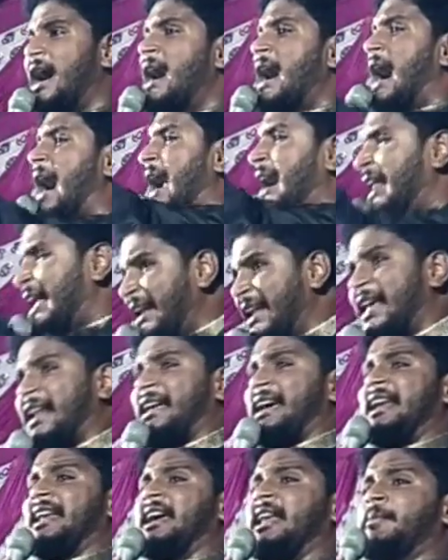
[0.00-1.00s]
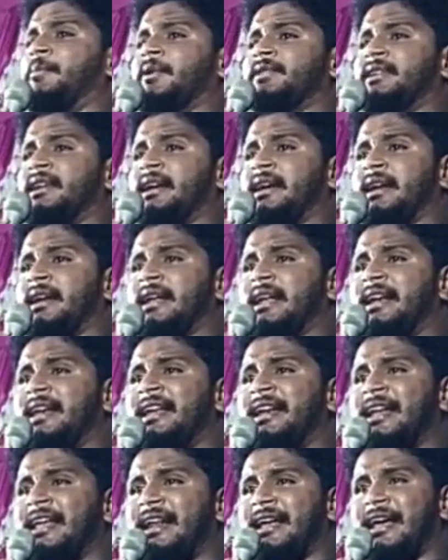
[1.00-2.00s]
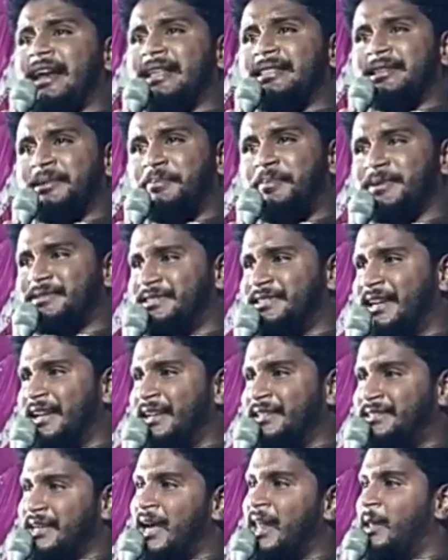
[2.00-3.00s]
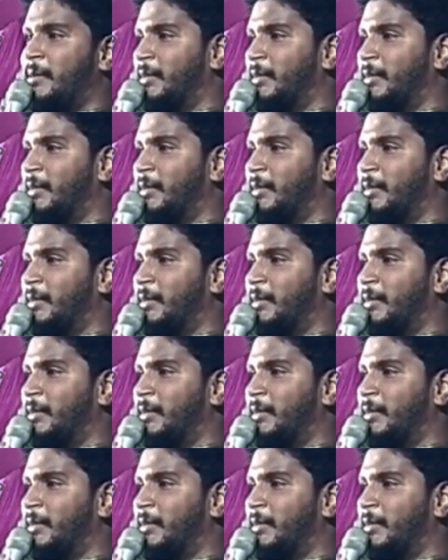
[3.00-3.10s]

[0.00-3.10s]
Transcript: ఆడే నరకానికి వెళ్ళిపోతాను ఇక నన్నే నరకానికి తెప్పిస్తాడని చాలా